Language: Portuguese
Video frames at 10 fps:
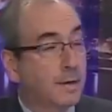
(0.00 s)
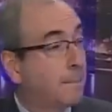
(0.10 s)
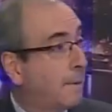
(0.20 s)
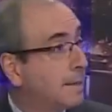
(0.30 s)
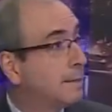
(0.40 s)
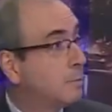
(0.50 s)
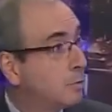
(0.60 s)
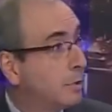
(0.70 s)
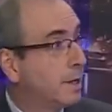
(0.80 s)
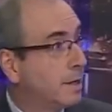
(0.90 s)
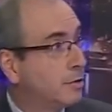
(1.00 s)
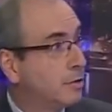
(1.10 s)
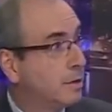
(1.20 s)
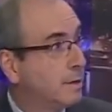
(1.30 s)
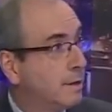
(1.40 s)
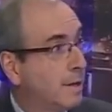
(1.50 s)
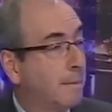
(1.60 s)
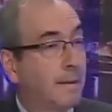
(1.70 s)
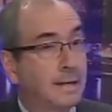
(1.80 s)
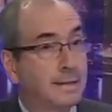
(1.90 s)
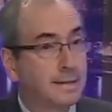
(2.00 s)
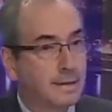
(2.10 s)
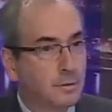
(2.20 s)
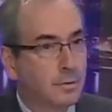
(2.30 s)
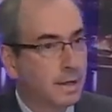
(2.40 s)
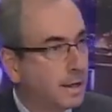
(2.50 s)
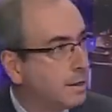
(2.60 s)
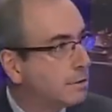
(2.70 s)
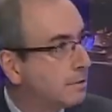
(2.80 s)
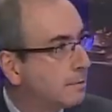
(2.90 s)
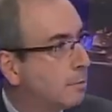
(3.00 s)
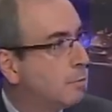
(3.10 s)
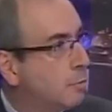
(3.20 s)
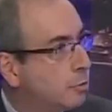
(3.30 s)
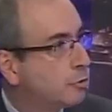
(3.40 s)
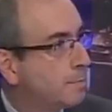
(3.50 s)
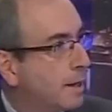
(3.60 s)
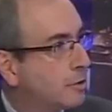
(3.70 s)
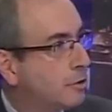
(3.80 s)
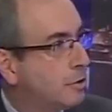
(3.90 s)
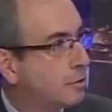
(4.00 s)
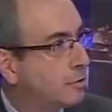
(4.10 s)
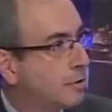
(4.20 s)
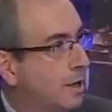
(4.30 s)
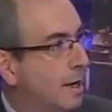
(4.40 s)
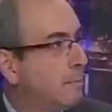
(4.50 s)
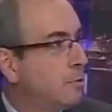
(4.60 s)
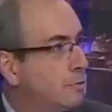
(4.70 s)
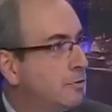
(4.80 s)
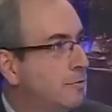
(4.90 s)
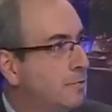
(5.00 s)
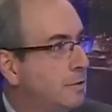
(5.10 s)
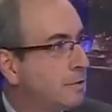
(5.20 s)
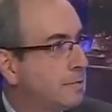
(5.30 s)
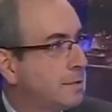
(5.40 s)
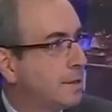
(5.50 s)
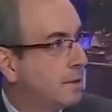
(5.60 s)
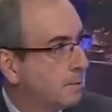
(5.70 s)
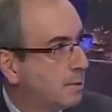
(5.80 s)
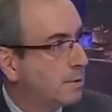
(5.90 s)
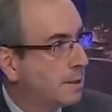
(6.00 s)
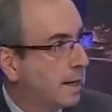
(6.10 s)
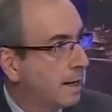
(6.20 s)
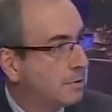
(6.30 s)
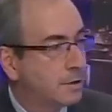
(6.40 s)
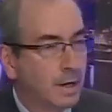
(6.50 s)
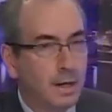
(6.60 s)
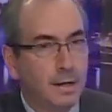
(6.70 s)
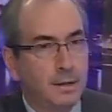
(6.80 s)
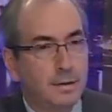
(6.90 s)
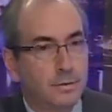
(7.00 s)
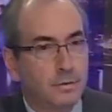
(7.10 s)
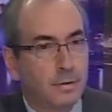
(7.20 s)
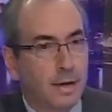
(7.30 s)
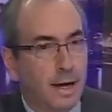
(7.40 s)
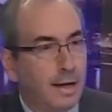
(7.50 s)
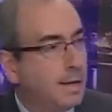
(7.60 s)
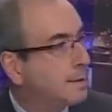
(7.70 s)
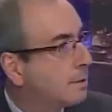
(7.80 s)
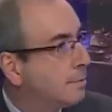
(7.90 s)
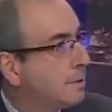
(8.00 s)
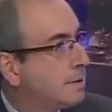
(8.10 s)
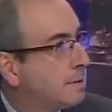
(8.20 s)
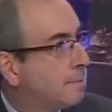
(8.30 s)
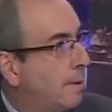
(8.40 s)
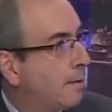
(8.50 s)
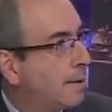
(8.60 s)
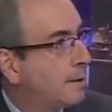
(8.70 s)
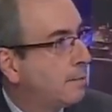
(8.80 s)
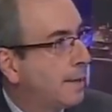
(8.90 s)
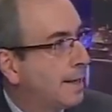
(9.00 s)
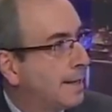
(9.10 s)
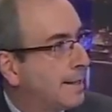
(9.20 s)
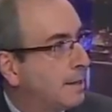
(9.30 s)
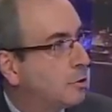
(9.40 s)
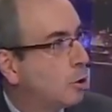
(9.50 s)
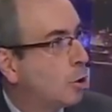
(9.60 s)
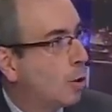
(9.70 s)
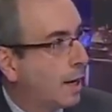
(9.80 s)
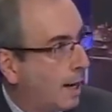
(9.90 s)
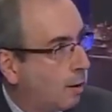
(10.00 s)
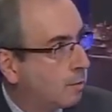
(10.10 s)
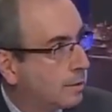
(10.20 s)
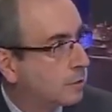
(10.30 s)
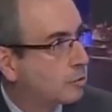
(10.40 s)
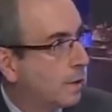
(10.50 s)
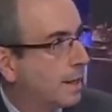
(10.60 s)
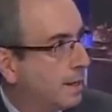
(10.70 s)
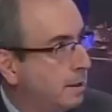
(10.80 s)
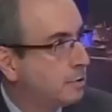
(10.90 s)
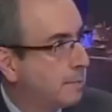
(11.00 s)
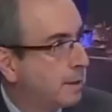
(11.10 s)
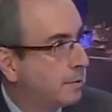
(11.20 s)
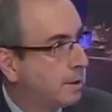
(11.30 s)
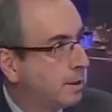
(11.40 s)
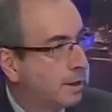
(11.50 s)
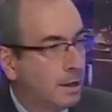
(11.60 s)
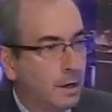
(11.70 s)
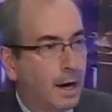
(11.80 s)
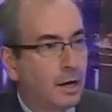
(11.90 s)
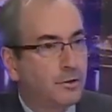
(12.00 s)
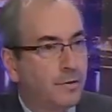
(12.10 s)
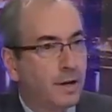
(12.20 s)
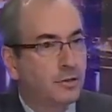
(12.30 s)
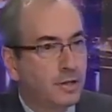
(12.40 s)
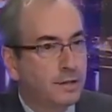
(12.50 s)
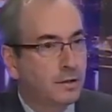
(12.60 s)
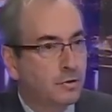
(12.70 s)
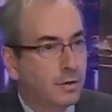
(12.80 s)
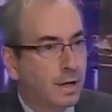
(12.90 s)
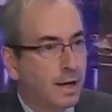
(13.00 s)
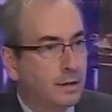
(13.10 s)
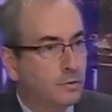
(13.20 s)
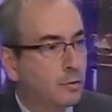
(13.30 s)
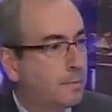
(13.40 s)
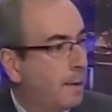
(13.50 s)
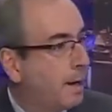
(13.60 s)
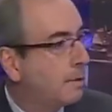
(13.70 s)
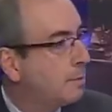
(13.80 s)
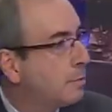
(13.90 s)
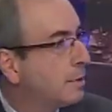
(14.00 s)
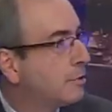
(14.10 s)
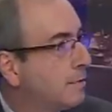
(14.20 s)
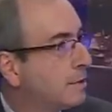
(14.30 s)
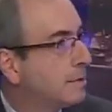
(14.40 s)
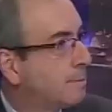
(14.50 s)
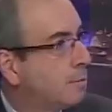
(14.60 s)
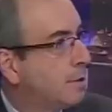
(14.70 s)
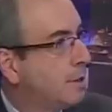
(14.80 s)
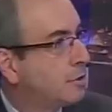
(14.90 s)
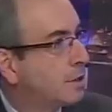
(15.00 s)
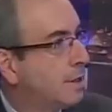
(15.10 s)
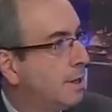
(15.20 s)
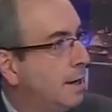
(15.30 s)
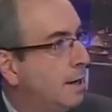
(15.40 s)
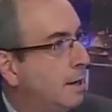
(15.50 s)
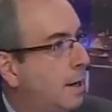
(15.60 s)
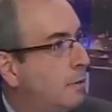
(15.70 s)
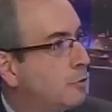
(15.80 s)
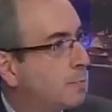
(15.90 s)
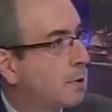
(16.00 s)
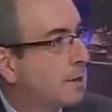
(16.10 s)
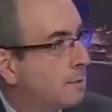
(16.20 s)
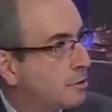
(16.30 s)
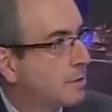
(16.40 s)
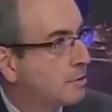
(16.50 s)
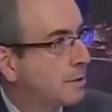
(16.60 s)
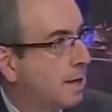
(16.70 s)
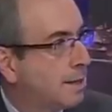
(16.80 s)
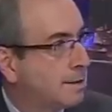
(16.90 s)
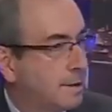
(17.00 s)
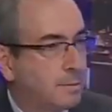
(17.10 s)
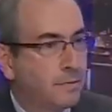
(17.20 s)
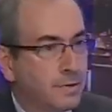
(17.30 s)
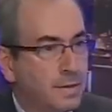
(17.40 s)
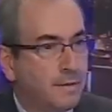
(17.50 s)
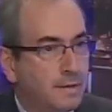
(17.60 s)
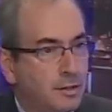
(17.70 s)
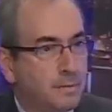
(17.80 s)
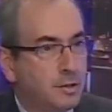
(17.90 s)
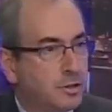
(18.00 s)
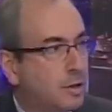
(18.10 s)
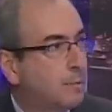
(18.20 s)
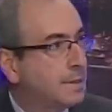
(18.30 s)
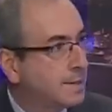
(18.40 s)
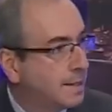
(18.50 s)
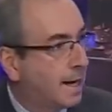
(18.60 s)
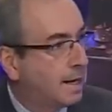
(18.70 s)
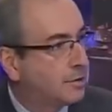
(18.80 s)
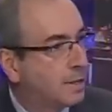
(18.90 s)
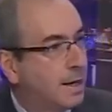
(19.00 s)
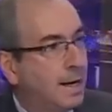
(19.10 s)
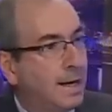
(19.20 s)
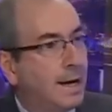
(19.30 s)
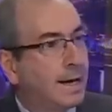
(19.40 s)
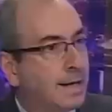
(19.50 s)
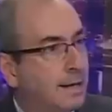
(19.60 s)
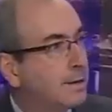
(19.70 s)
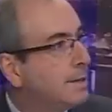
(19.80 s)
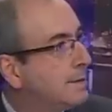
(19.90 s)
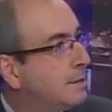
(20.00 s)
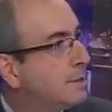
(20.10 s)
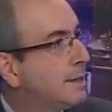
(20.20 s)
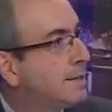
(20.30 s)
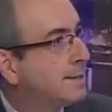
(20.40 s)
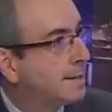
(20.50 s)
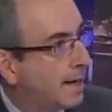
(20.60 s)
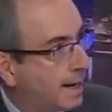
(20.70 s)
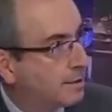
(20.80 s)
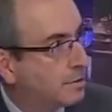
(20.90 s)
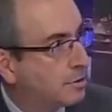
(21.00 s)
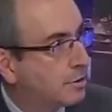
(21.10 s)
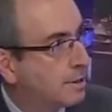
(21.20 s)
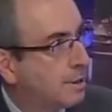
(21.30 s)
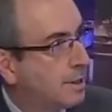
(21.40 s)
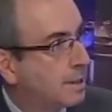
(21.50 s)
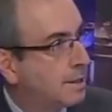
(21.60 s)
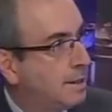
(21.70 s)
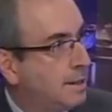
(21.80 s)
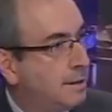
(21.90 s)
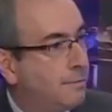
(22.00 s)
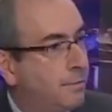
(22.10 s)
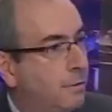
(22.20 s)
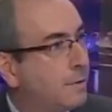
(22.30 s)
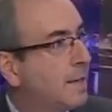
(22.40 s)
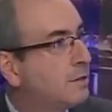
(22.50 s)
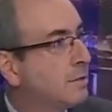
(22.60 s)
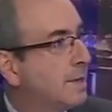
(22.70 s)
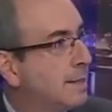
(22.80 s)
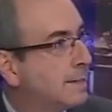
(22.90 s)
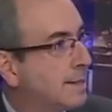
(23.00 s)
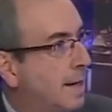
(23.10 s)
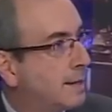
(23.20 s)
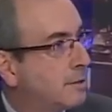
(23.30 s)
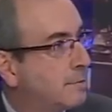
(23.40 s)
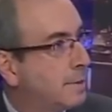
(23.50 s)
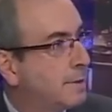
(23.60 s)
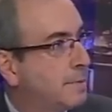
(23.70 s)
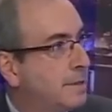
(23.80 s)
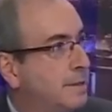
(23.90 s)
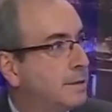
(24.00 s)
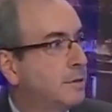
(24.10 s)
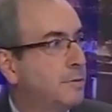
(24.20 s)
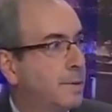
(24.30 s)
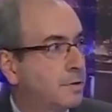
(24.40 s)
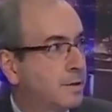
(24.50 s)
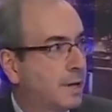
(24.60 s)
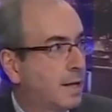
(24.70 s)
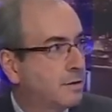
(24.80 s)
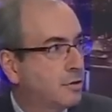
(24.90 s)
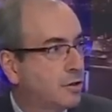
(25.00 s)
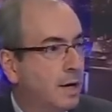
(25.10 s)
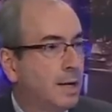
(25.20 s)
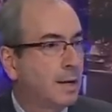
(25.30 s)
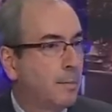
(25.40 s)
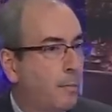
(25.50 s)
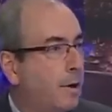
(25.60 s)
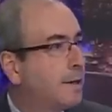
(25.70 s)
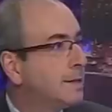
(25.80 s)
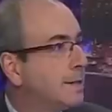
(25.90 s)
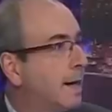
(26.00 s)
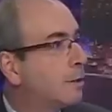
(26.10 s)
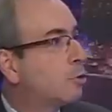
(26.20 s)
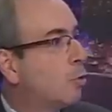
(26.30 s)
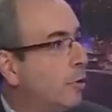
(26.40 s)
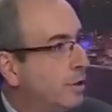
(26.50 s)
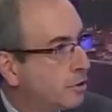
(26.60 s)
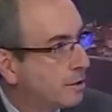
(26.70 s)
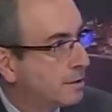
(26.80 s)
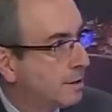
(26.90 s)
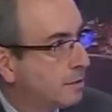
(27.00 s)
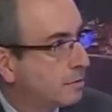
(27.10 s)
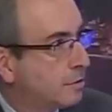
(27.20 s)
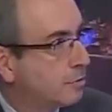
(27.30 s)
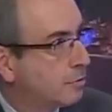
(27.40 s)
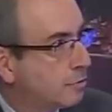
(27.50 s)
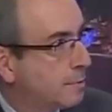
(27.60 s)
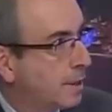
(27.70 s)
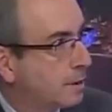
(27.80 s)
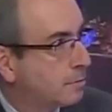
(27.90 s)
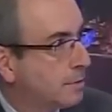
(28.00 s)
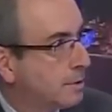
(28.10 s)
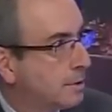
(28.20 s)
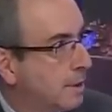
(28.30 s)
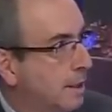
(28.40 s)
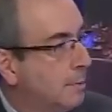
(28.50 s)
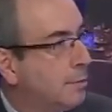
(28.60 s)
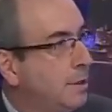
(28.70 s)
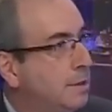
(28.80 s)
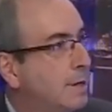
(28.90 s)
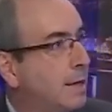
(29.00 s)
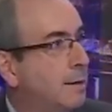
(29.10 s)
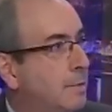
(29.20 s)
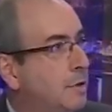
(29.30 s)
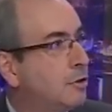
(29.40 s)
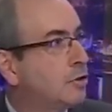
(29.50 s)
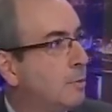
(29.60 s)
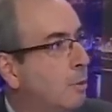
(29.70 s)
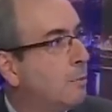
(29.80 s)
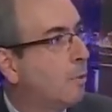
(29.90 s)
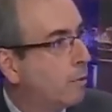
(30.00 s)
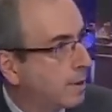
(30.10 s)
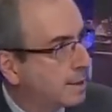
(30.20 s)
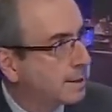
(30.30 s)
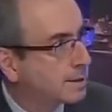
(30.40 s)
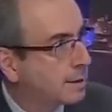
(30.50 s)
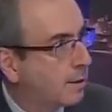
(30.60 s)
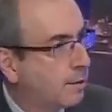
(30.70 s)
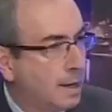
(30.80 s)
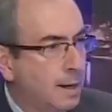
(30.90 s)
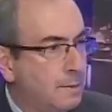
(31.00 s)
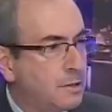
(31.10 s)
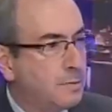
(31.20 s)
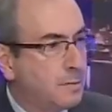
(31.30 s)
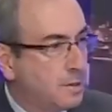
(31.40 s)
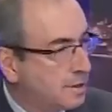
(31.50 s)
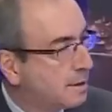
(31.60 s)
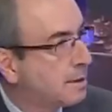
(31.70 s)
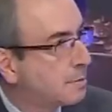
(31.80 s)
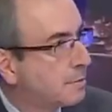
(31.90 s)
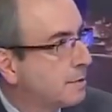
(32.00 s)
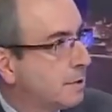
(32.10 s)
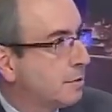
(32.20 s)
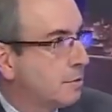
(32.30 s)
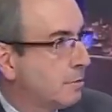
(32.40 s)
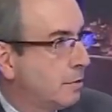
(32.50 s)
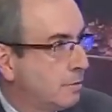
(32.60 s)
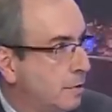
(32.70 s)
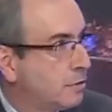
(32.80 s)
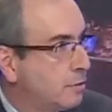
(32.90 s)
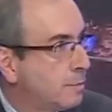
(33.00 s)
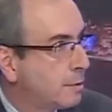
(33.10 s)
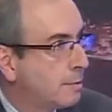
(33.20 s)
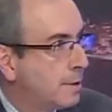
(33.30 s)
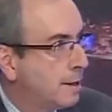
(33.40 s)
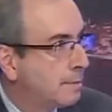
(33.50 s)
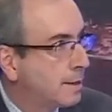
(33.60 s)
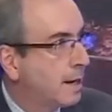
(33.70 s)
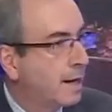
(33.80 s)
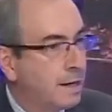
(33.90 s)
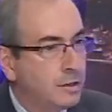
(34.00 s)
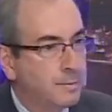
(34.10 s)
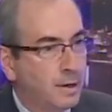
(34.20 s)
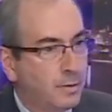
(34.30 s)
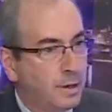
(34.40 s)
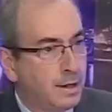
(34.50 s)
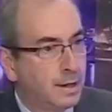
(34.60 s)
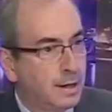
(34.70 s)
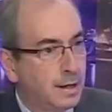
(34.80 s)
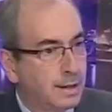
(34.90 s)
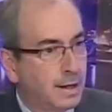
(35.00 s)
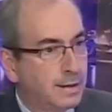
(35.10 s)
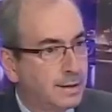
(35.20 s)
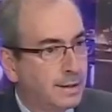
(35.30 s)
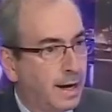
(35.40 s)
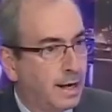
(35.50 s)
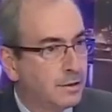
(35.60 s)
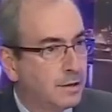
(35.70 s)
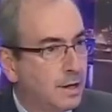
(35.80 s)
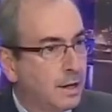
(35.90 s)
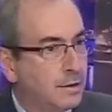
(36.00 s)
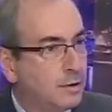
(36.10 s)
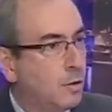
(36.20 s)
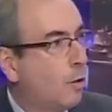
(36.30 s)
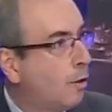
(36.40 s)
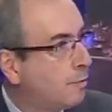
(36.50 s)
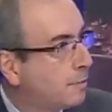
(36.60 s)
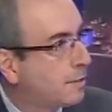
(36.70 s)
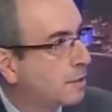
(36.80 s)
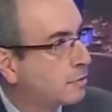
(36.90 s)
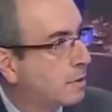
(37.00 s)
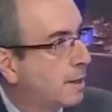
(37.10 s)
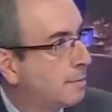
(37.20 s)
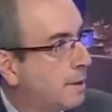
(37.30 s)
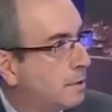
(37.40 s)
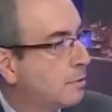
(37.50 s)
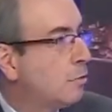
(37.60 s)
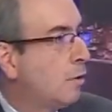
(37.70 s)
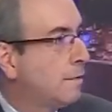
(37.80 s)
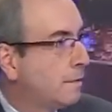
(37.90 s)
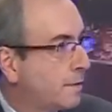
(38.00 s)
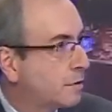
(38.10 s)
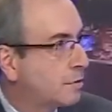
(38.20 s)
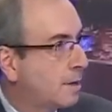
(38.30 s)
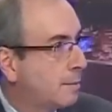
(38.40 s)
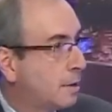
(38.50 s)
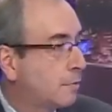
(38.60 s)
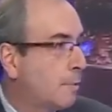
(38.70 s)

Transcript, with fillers: A base é muito grande. A base sendo grande, com muitos partidos, muito difícil você ter uma unidade. Em segundo lugar, a eleição municipal ela tem uma realidade local, na sua grande maioria. As divergências locais superam, muitas vezes, na política, ah, os programas nacionais, até porque você visa administrar uma cidade. É claro que existem cidades que foram nacionalizadas pela presença de personagens que podem ser atores nas eleições de 2014. Por isso é que a mídia chamou um pouco a atenção. Mas mesmo nesse exemplo que você citou, eu não vejo nenhum problema. Na grande maioria das cidades, se houve fracionamento, não houve fracionamento.